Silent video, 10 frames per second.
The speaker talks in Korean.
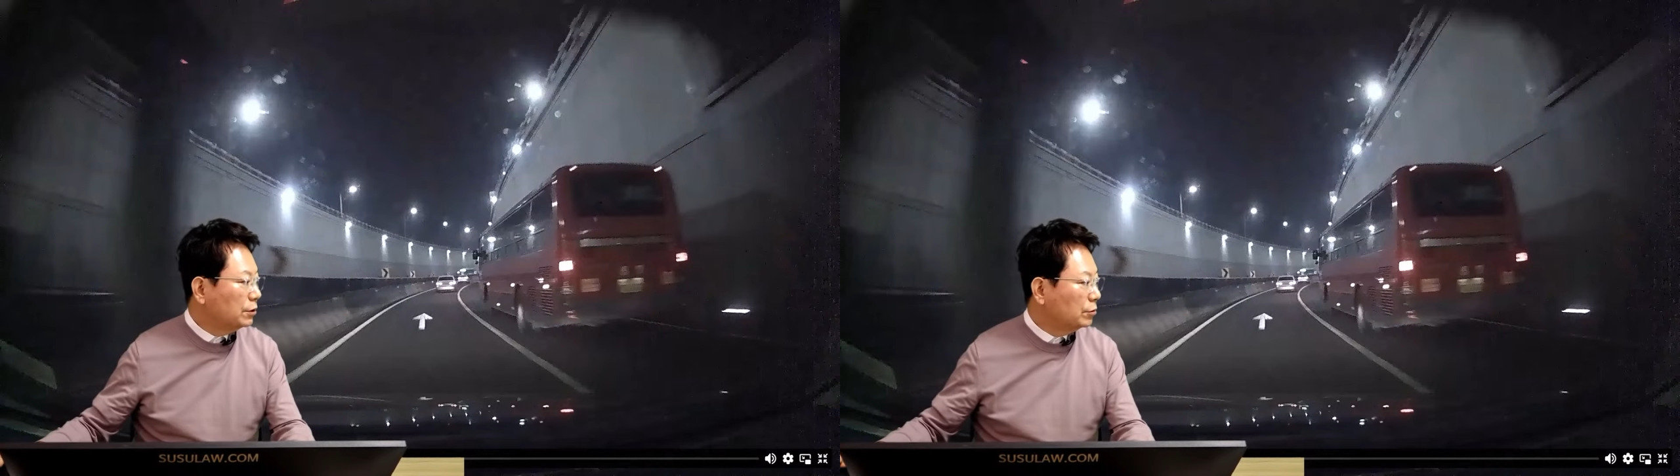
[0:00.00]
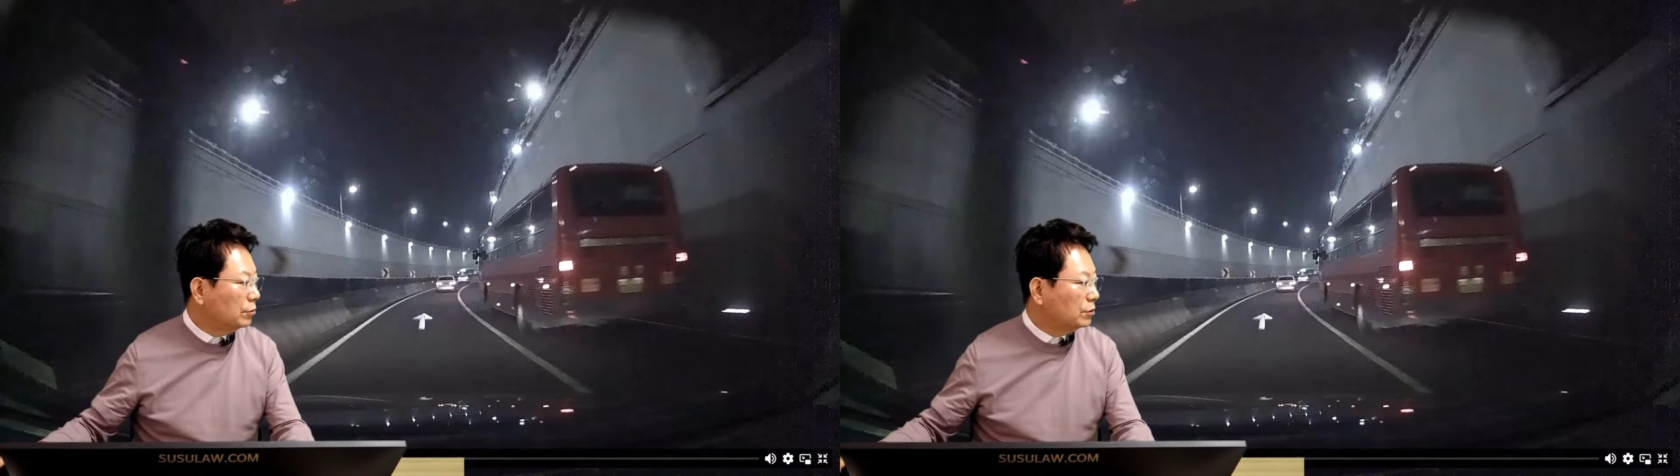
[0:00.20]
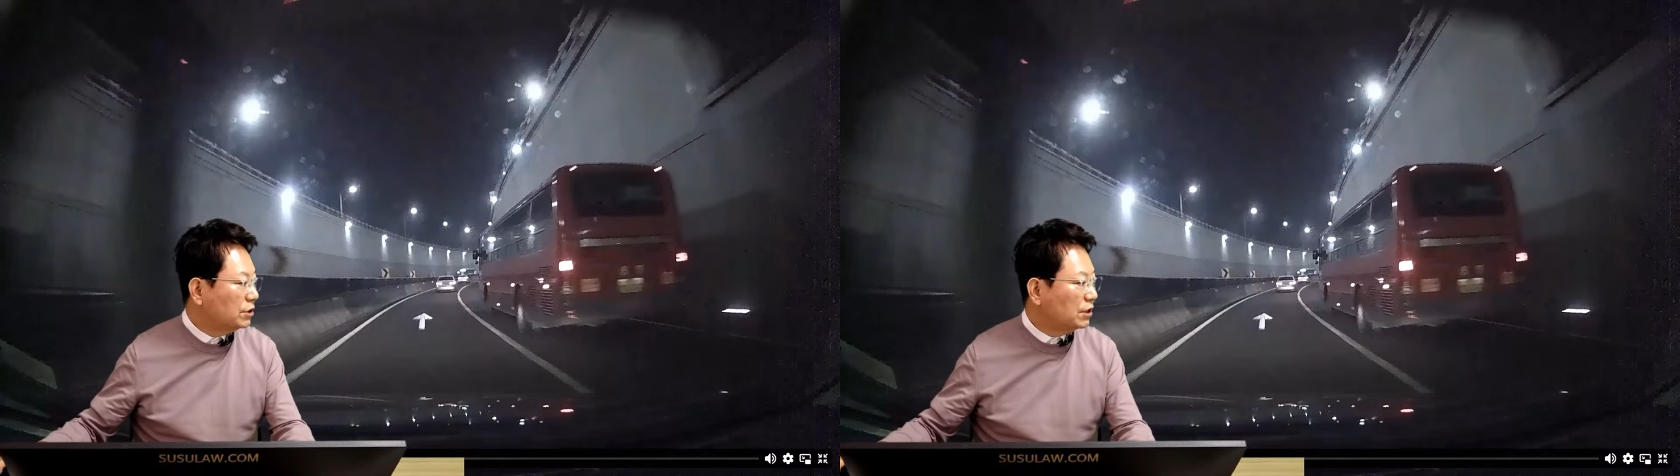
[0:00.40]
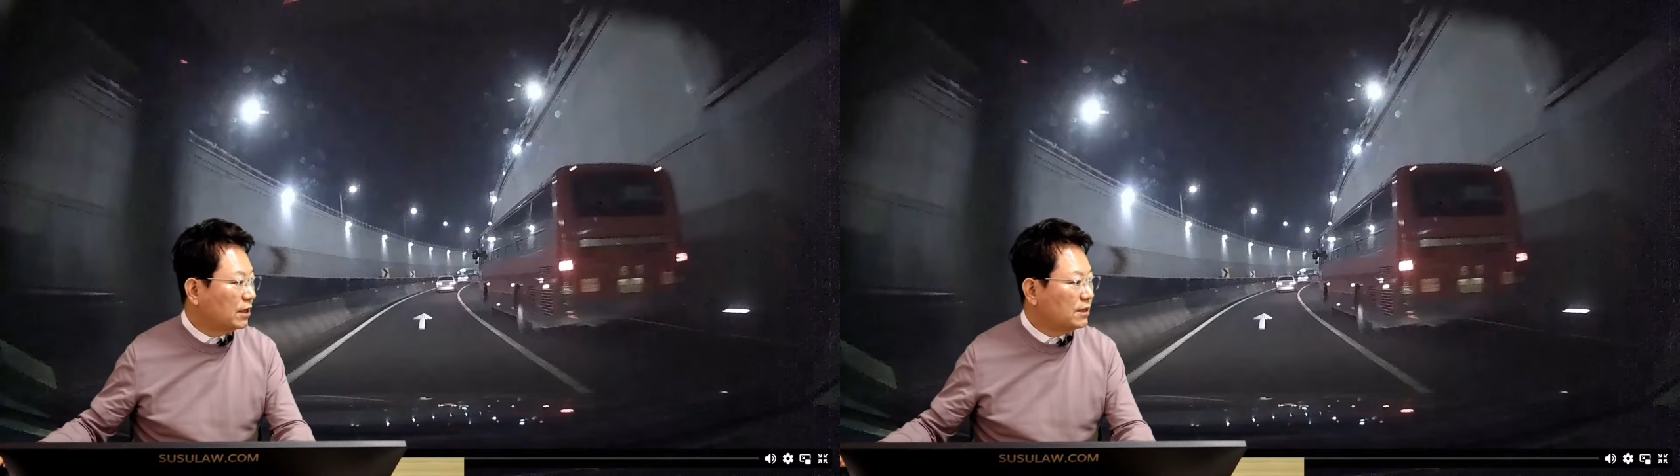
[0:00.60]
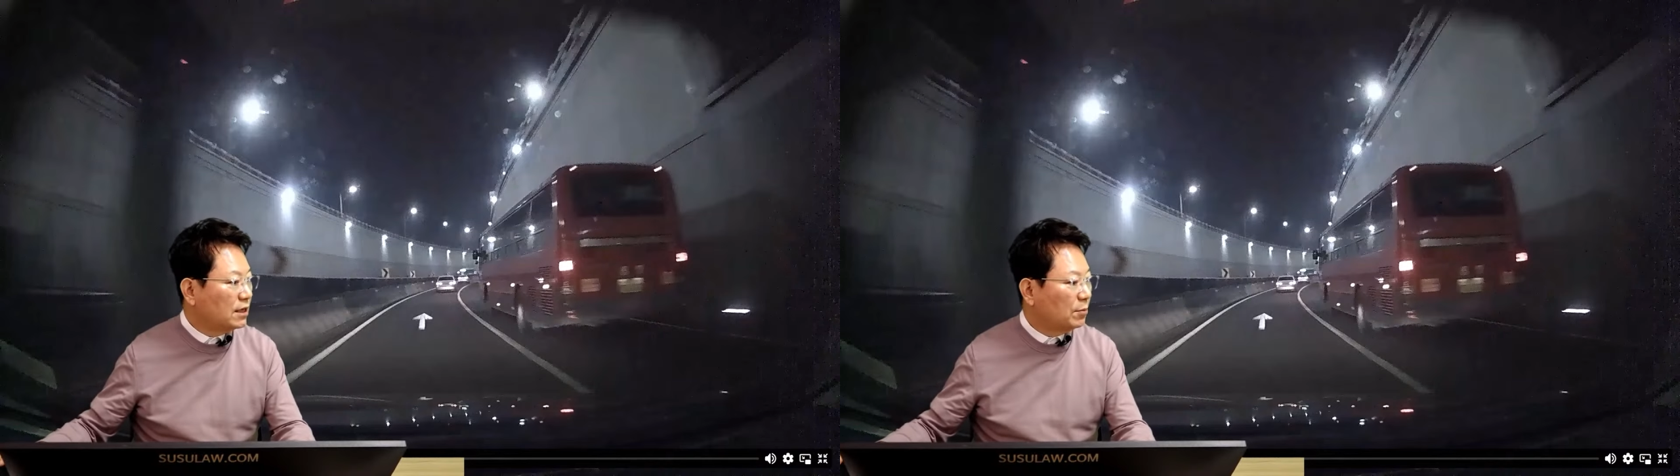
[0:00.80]
그리고
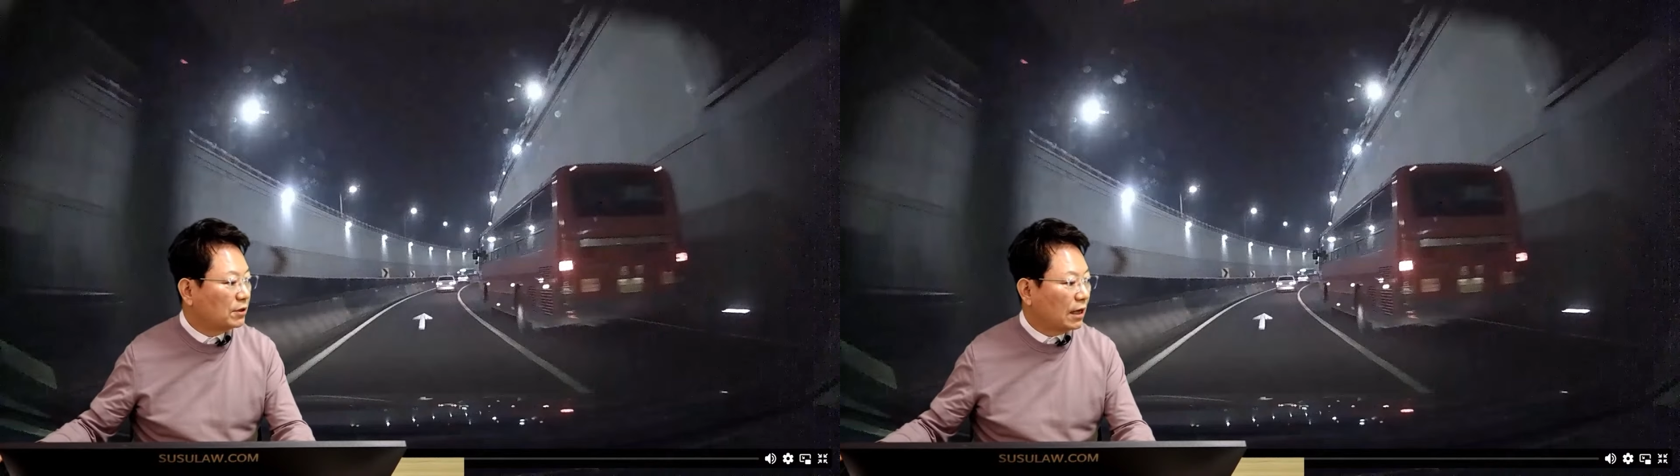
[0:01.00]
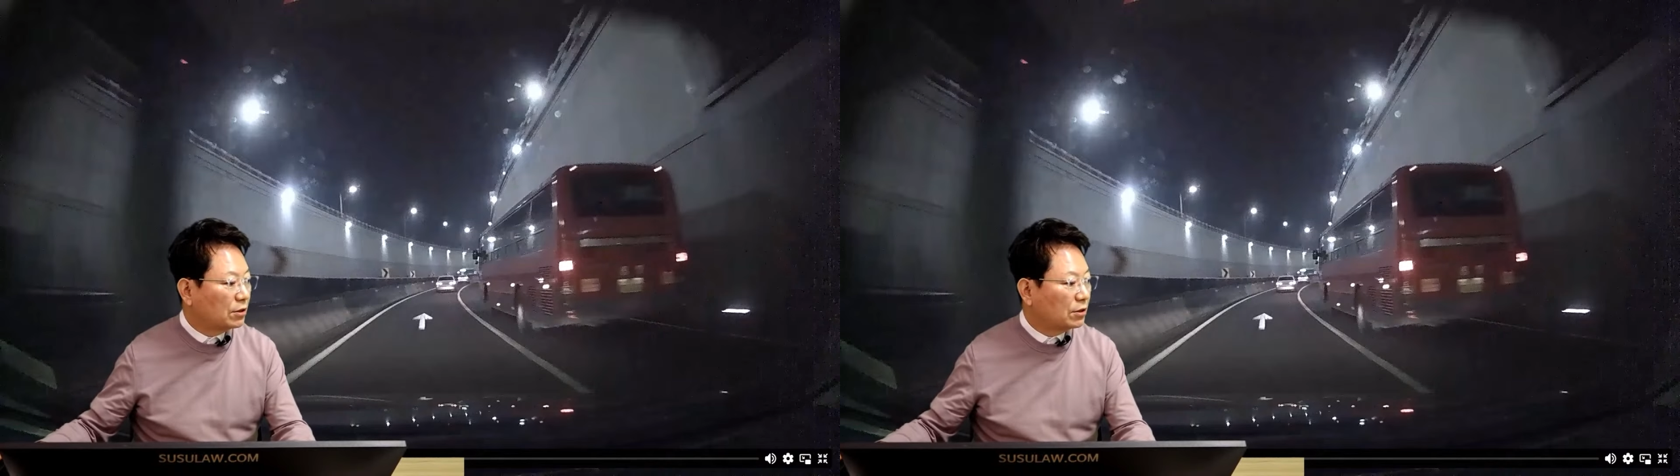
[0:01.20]
시간이 새벽